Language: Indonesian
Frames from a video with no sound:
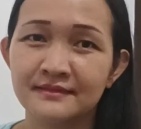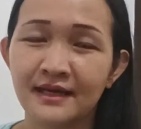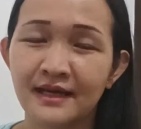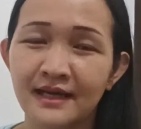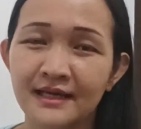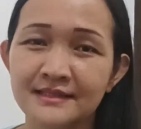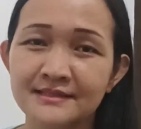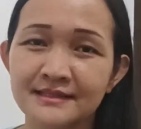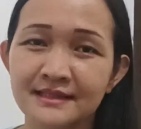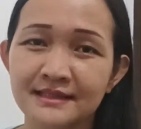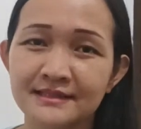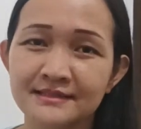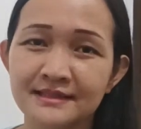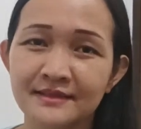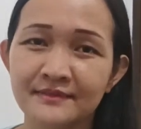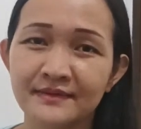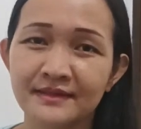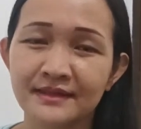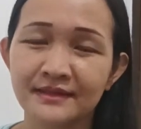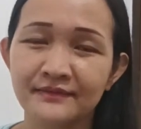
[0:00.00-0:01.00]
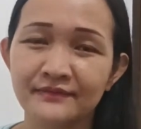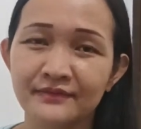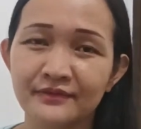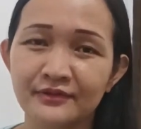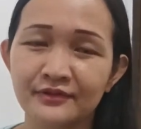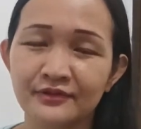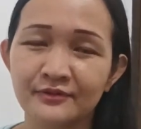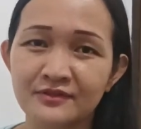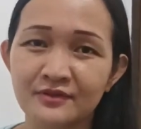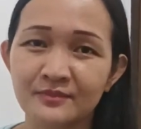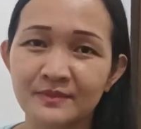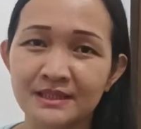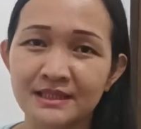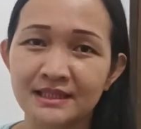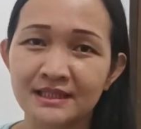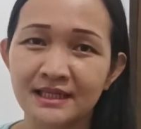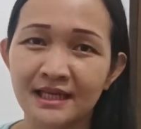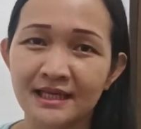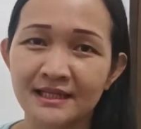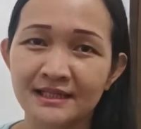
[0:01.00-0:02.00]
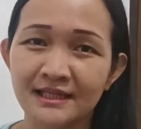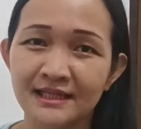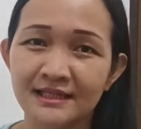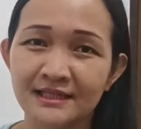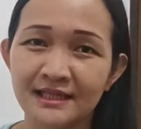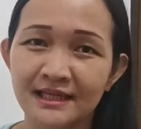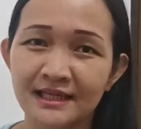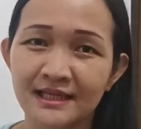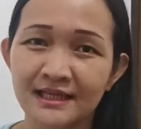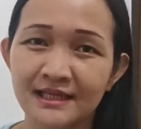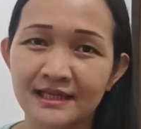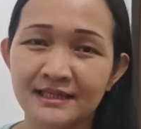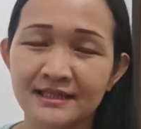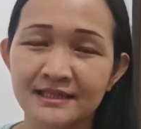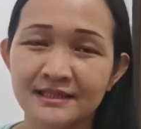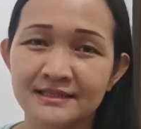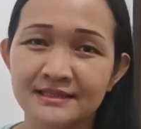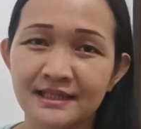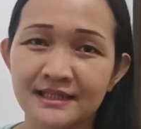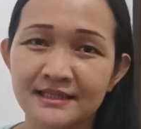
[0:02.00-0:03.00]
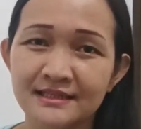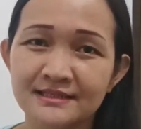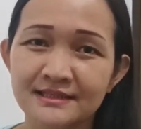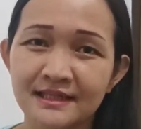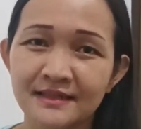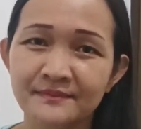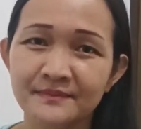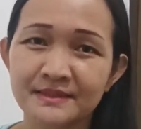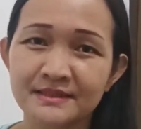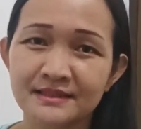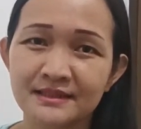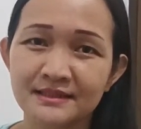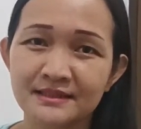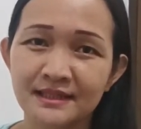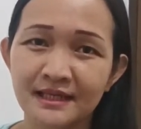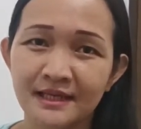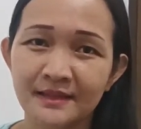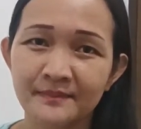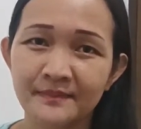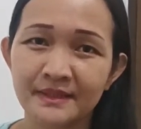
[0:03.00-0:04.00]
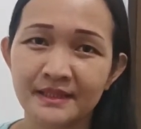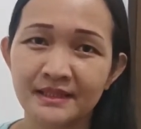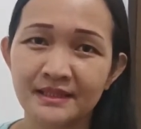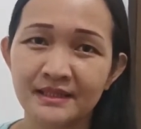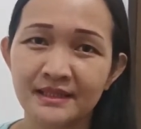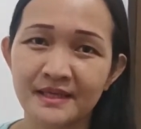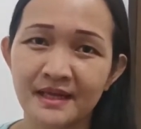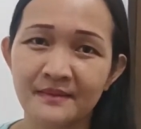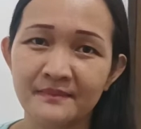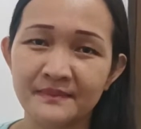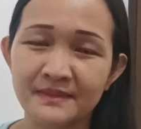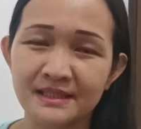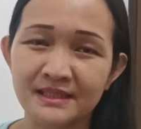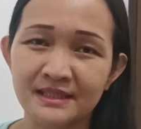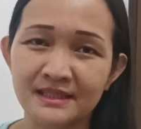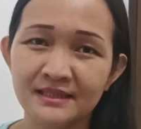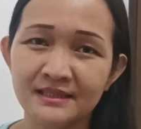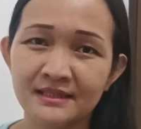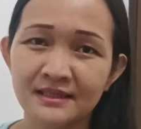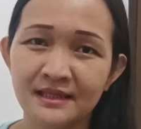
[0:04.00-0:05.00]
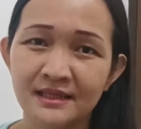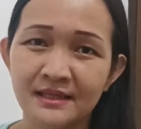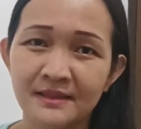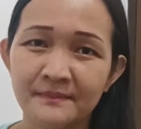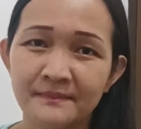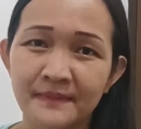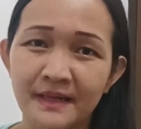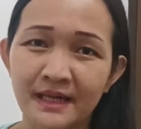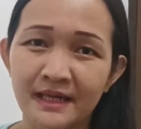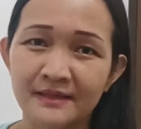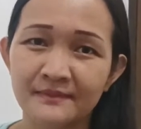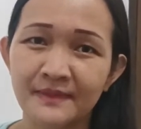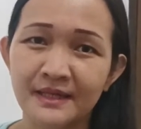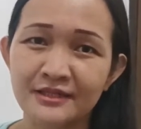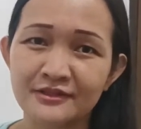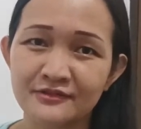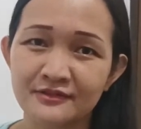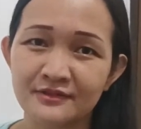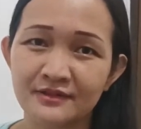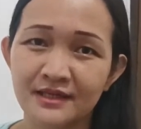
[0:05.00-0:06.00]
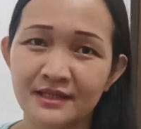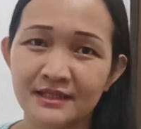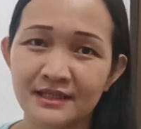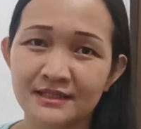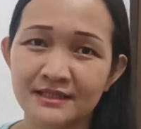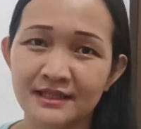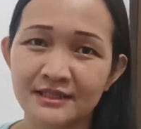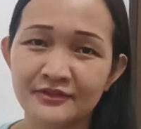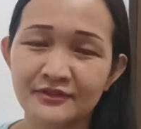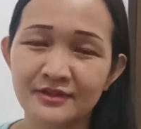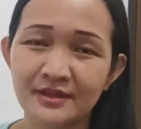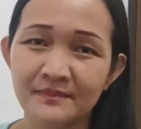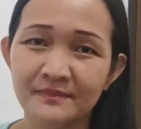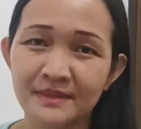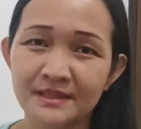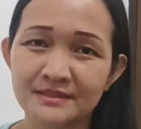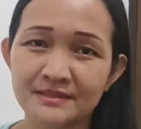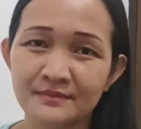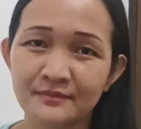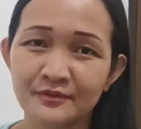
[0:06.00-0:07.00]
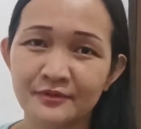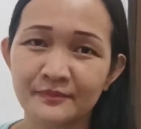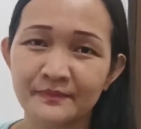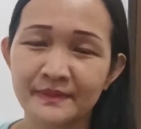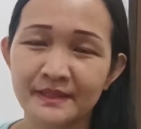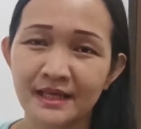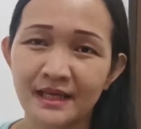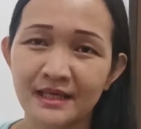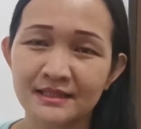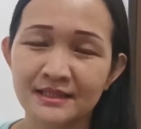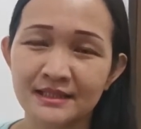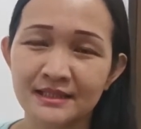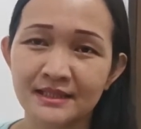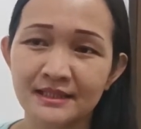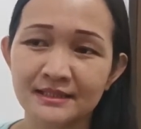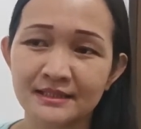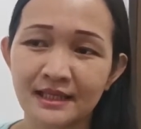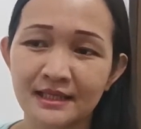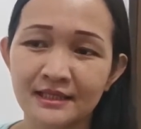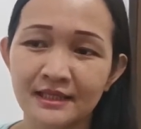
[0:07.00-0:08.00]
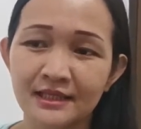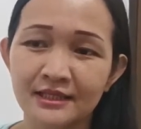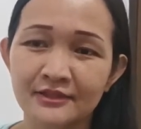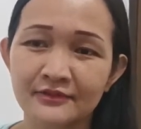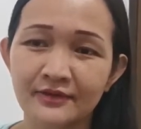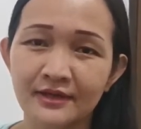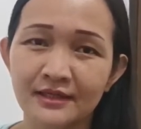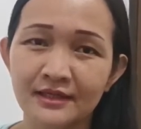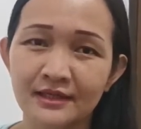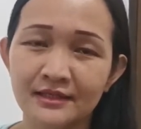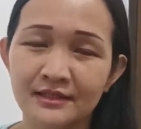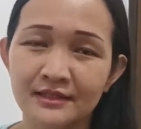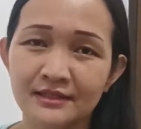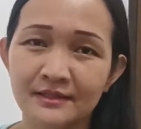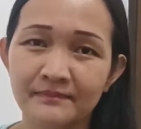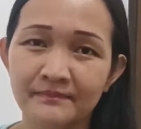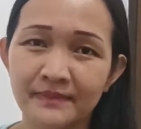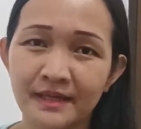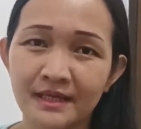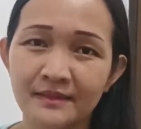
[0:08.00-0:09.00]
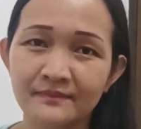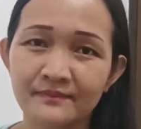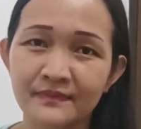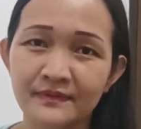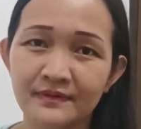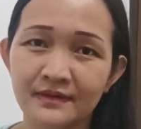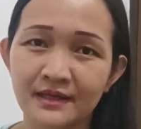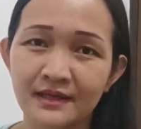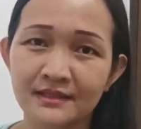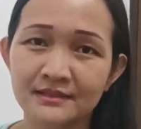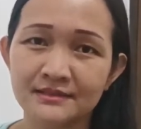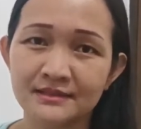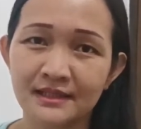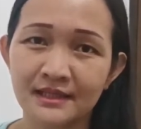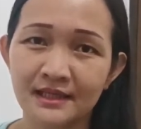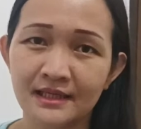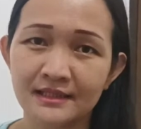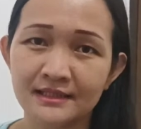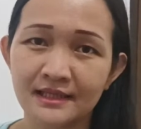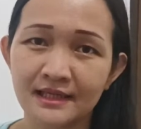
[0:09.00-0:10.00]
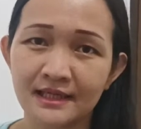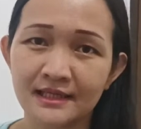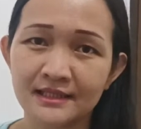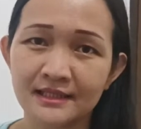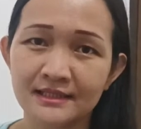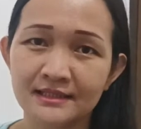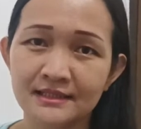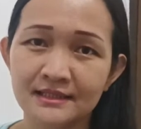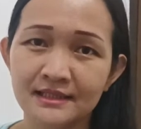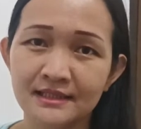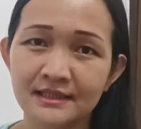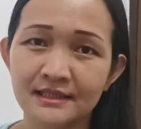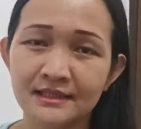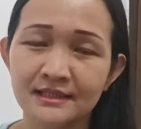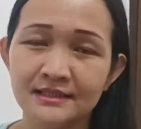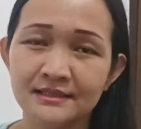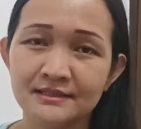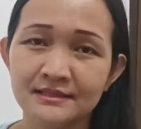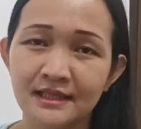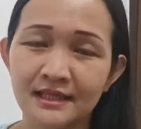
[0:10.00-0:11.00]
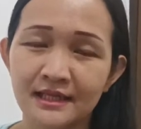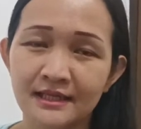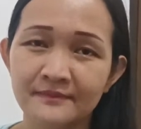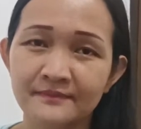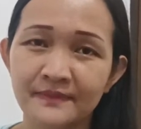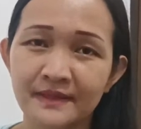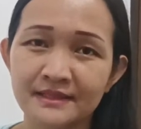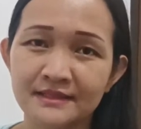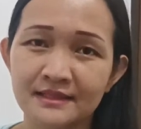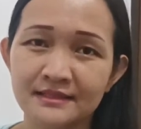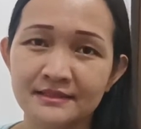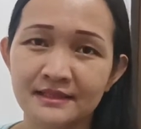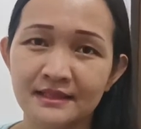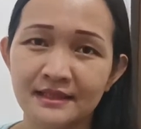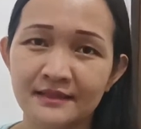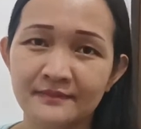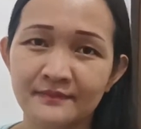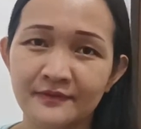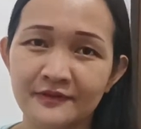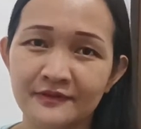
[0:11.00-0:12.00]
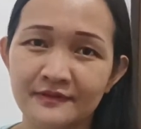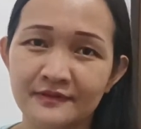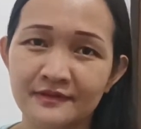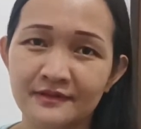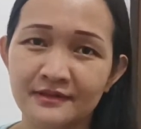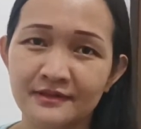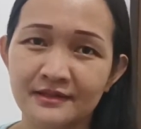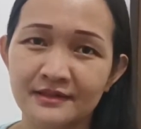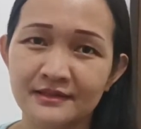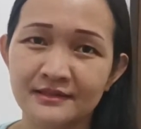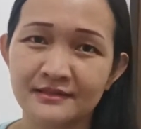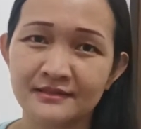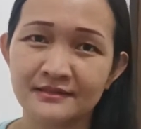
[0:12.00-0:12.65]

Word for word: Hai, sekarang saya mau review bakso bening Ariana. Jadi saya pesan yang mie yamin pakai bakso, harganya itu Rp16.000. Jadi letaknya itu ada di depan Pokajang yang ada di Jalan Pajajaran Bogor.